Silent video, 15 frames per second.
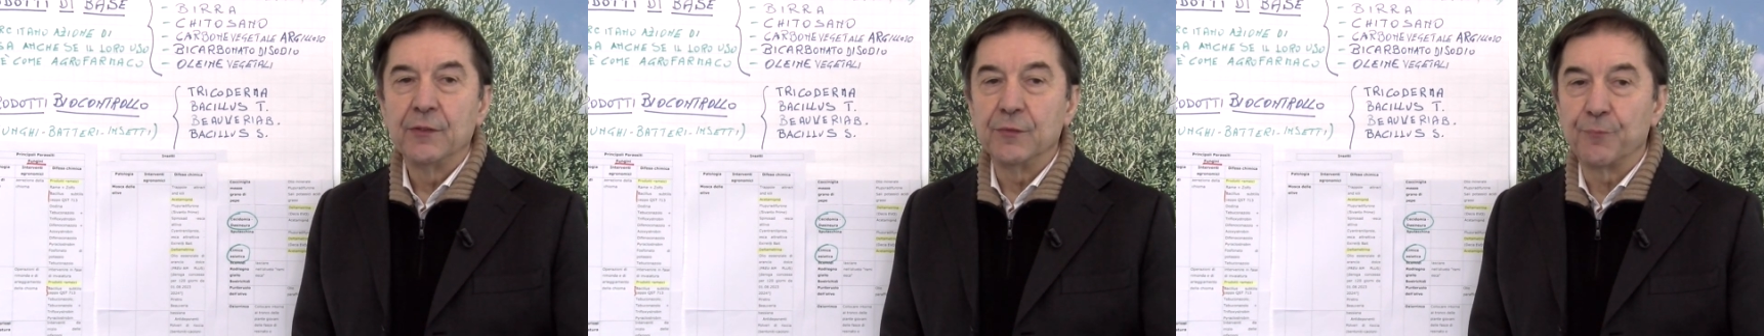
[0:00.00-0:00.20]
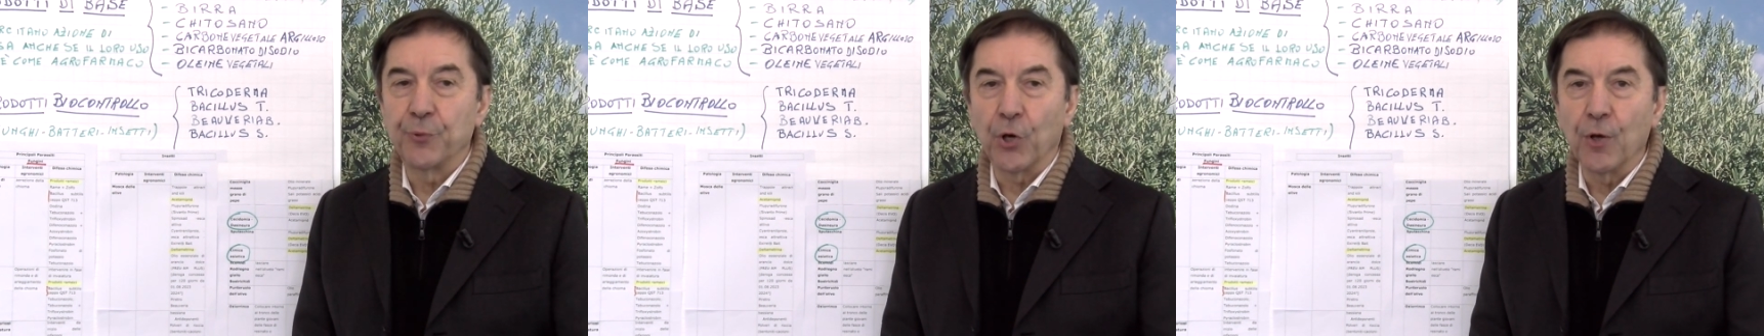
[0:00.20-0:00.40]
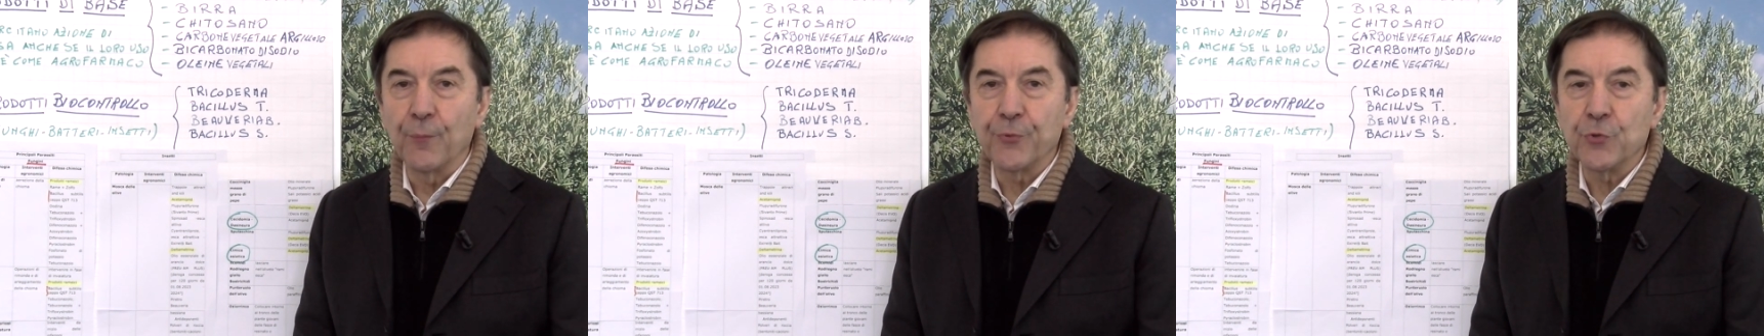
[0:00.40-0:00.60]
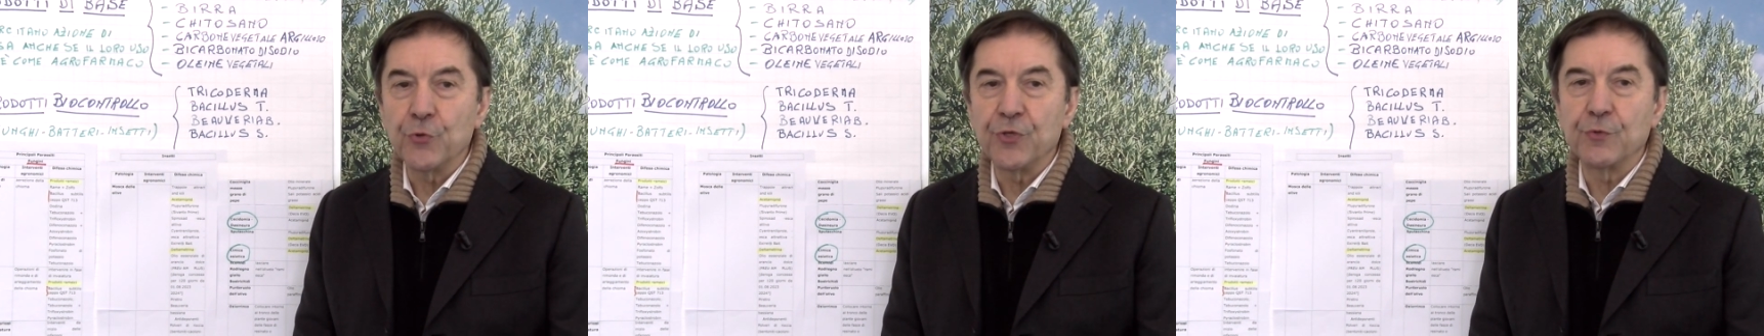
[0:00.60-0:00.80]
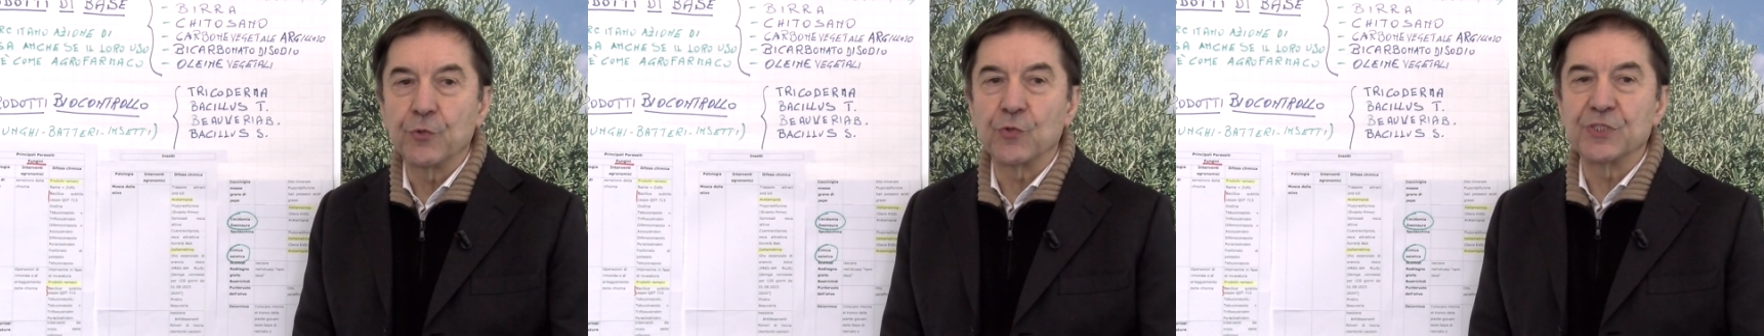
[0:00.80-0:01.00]
proprio
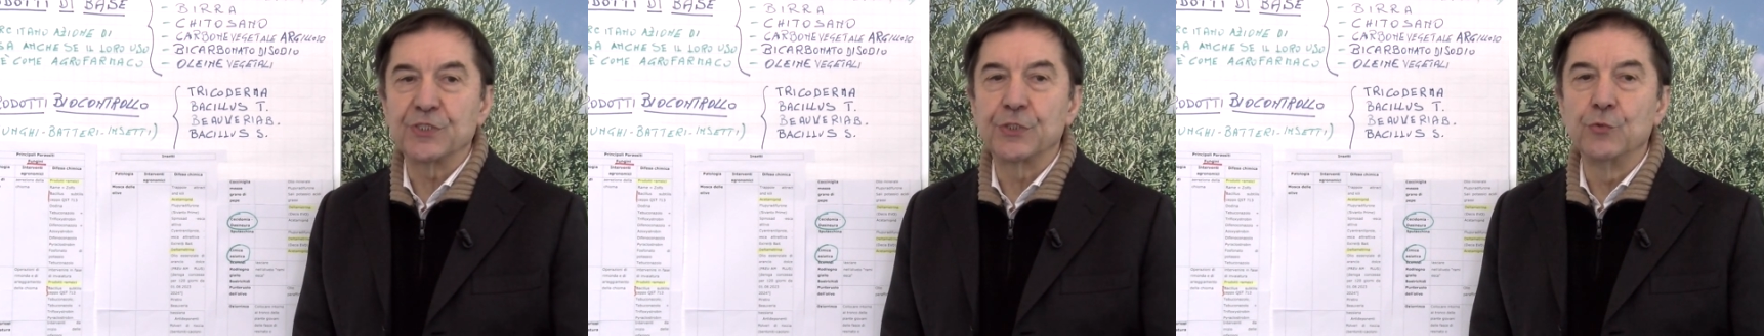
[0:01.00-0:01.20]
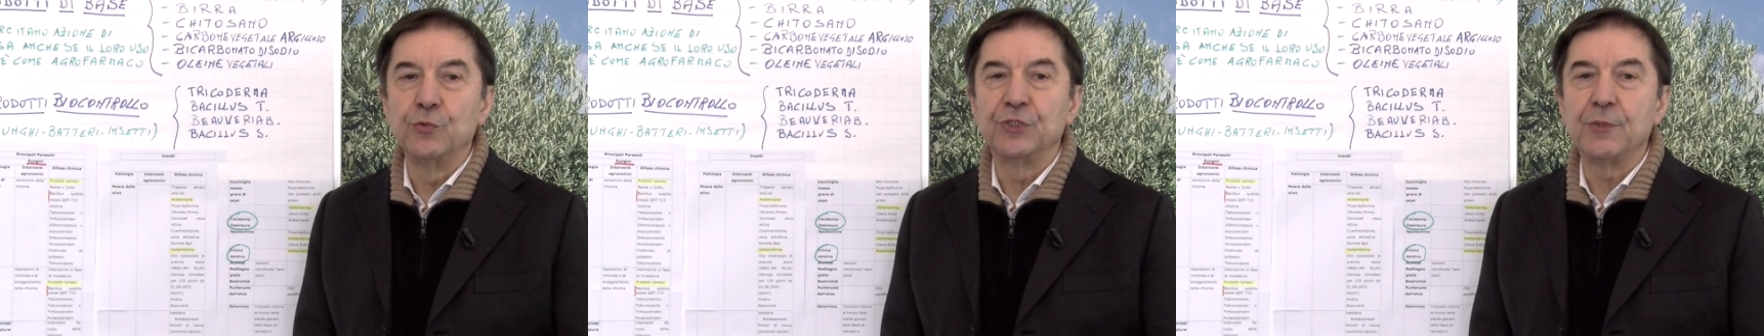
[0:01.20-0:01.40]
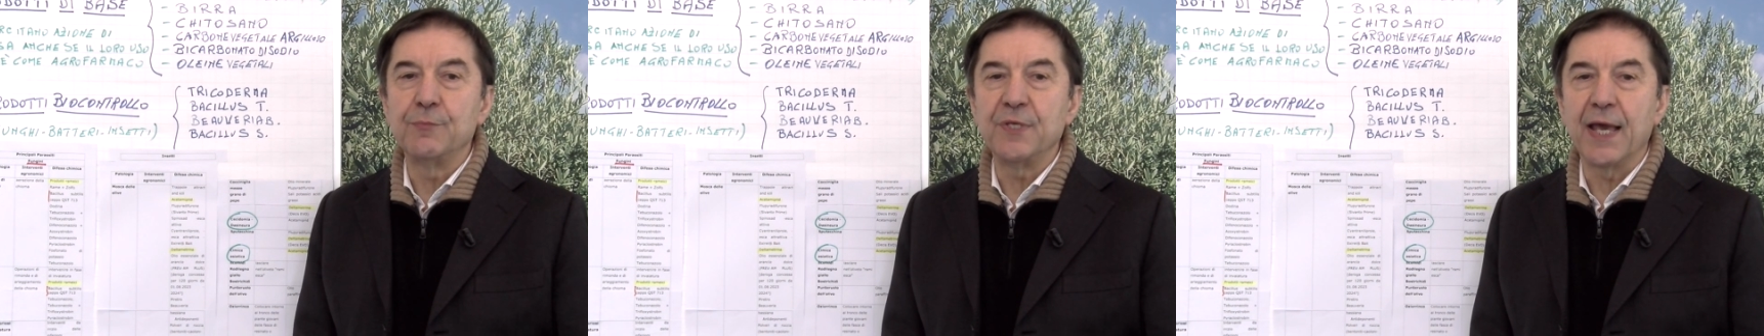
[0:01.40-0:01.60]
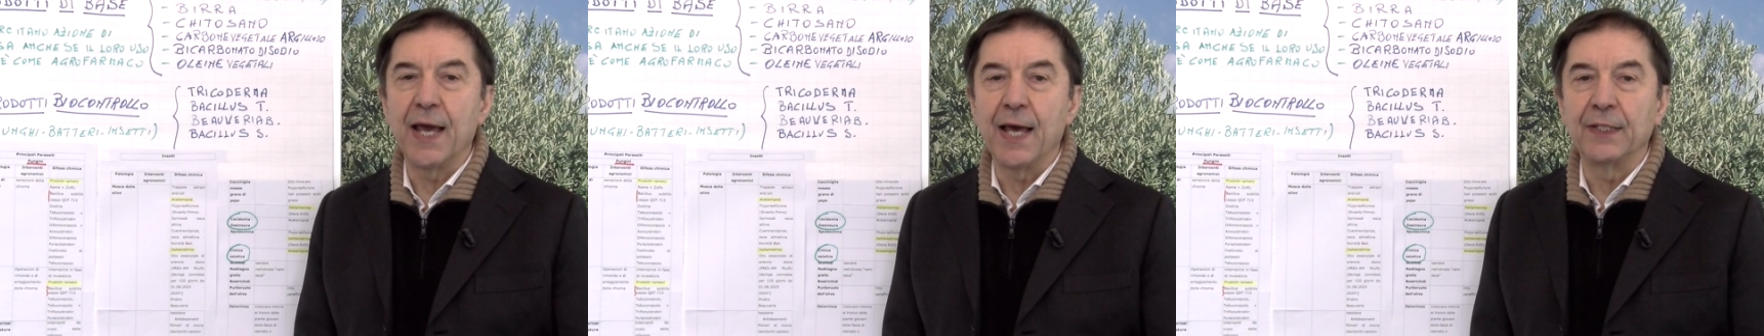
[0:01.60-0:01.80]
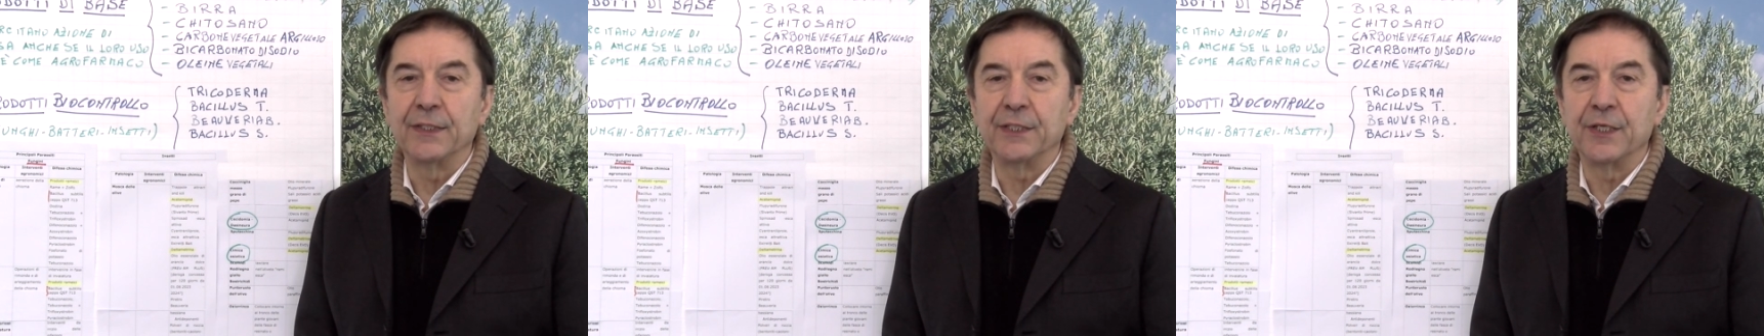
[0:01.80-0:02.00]
in questi ultimi
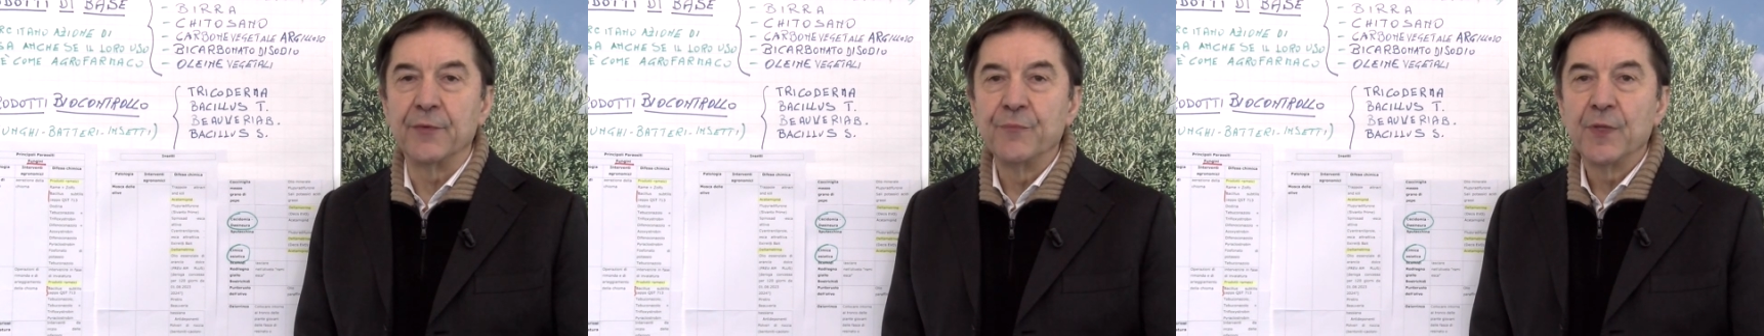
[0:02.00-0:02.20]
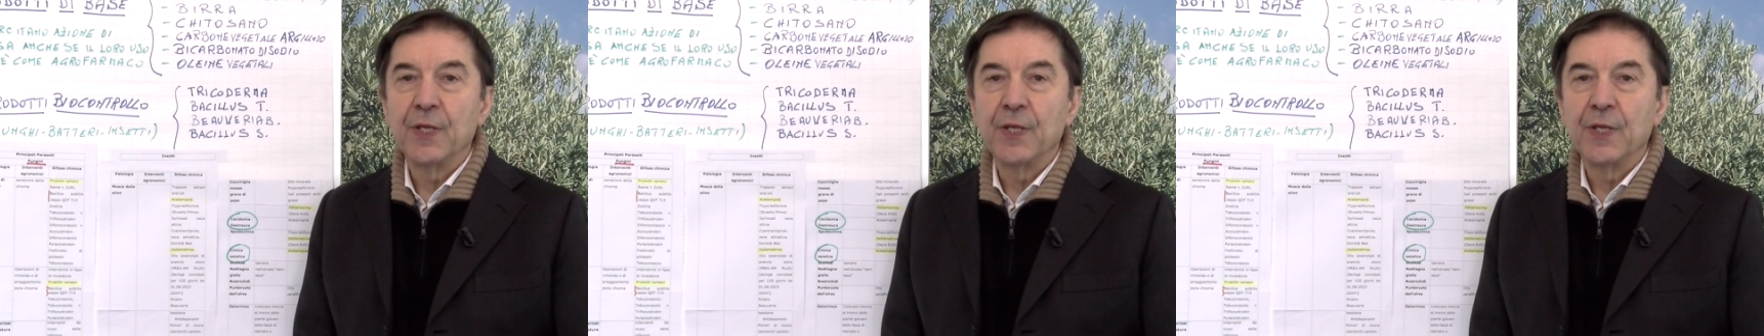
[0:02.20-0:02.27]
anni